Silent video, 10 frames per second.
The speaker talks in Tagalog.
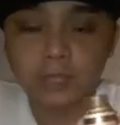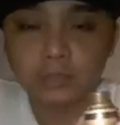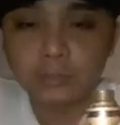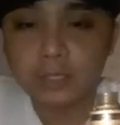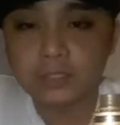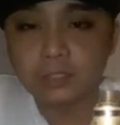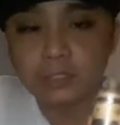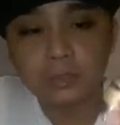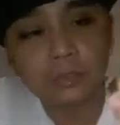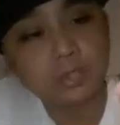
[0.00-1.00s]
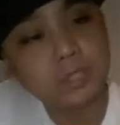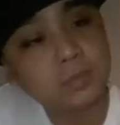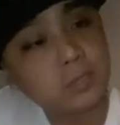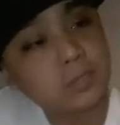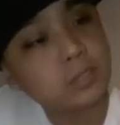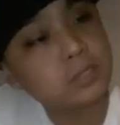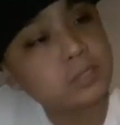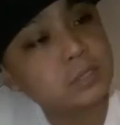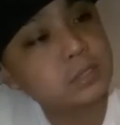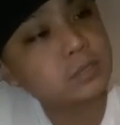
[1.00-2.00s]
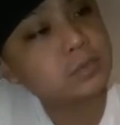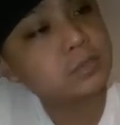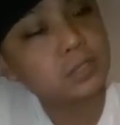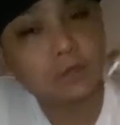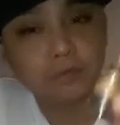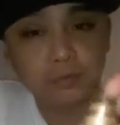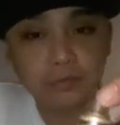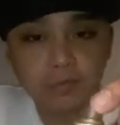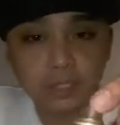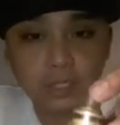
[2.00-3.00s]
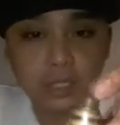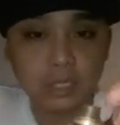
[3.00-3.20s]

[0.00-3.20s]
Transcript: atomizer na to this one is 0059